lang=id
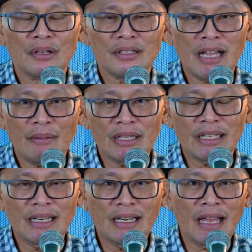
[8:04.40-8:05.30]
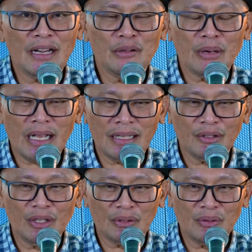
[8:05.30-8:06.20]
Sahabat Galilea yang diberkati
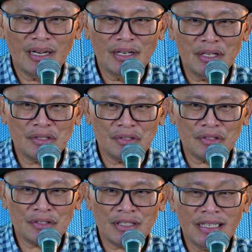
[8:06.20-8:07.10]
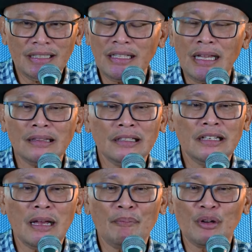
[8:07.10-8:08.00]
oleh Tuhan Yesus, kita
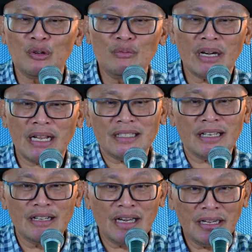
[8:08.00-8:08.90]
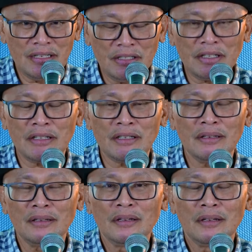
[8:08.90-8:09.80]
tidak perlu merasa rendah diri,
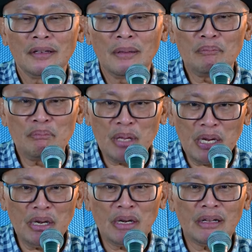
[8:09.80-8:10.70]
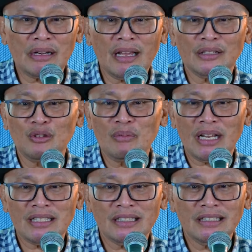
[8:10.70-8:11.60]
minder atau
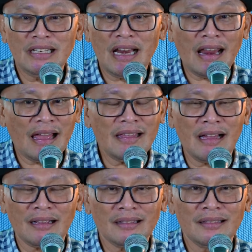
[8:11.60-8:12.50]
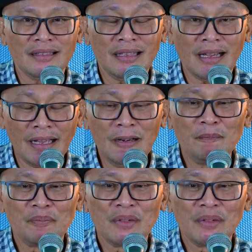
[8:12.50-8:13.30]
merasa tidak layak, ya kan?